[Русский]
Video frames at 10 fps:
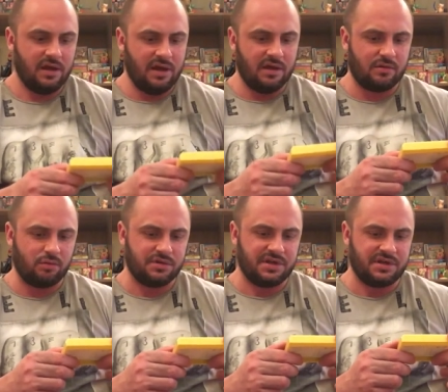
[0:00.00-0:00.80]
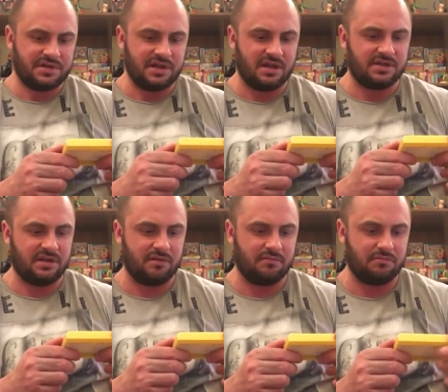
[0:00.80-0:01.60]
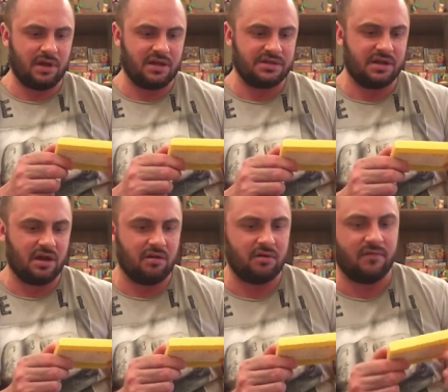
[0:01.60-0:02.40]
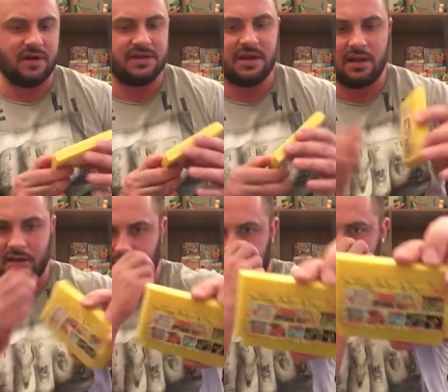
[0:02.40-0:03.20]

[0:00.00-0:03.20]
И тут затесался, я не знаю, новодельный,